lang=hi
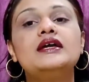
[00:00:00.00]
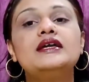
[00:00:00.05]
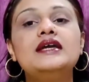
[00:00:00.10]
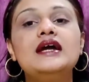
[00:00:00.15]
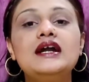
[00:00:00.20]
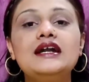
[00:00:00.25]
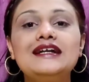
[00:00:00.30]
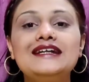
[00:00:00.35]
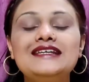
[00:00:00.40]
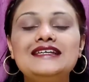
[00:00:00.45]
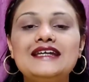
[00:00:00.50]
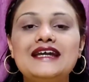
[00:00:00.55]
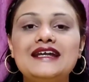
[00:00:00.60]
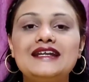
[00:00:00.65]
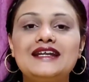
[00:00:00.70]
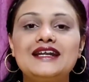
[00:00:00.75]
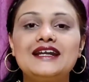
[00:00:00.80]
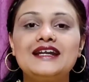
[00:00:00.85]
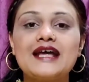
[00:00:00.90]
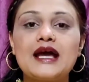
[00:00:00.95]
या
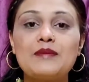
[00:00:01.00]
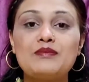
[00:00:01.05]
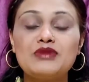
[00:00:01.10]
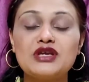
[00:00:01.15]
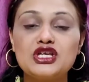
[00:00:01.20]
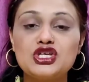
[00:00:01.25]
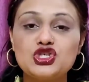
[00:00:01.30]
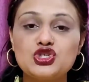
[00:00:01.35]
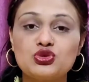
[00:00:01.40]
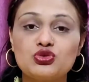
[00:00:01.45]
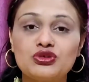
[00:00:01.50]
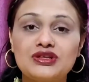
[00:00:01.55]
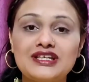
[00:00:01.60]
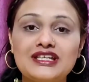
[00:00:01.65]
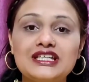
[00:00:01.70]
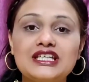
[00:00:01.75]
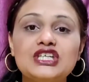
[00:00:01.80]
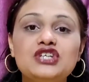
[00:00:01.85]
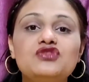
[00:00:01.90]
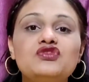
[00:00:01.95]
डीएनए डैमेज
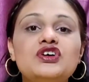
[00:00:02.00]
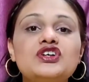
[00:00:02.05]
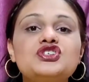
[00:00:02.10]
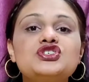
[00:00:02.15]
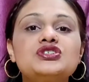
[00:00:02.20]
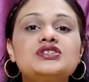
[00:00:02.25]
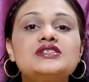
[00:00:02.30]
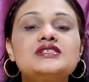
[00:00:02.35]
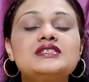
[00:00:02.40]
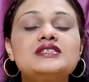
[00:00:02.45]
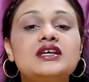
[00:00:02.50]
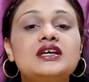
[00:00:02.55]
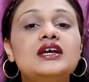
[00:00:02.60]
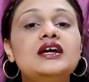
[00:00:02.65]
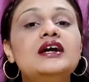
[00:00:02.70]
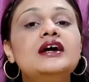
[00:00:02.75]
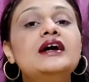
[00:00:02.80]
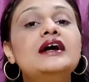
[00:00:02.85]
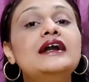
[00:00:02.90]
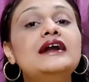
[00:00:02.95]
होने की वजह से